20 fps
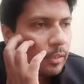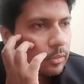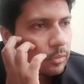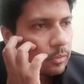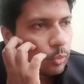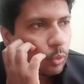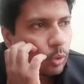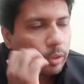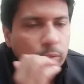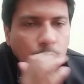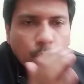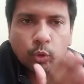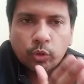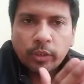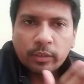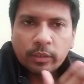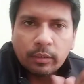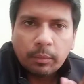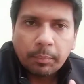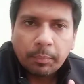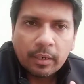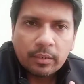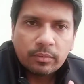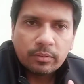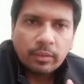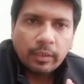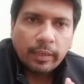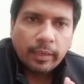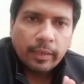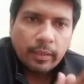सो so, दो चार दिन पाँच
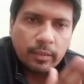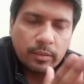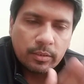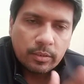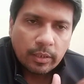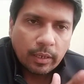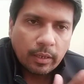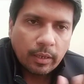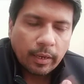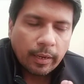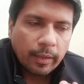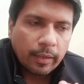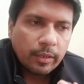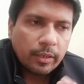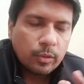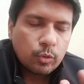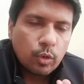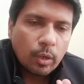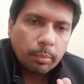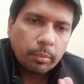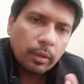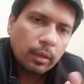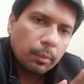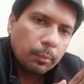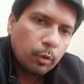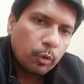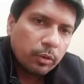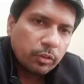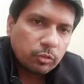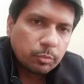दिन लें चिल करें ये जो आपकी
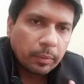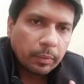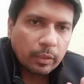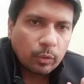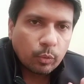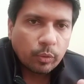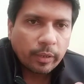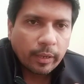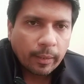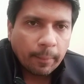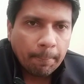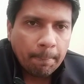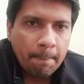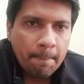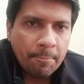कम्यूनिटीज़ बनी हुई हैं